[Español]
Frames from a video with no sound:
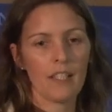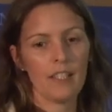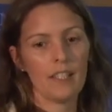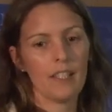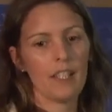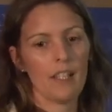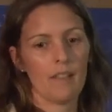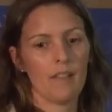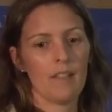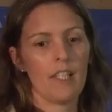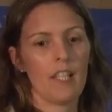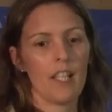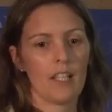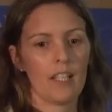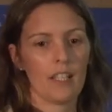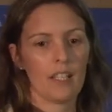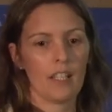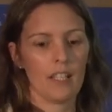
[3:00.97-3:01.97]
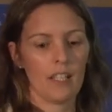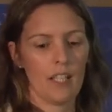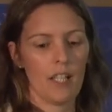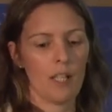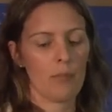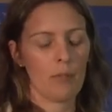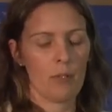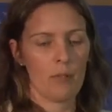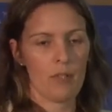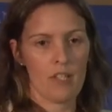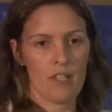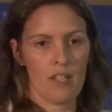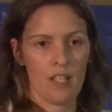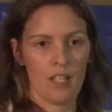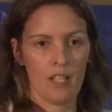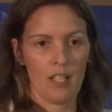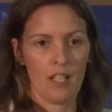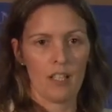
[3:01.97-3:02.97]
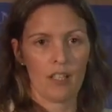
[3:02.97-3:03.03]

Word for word: y habría que aprovecharla.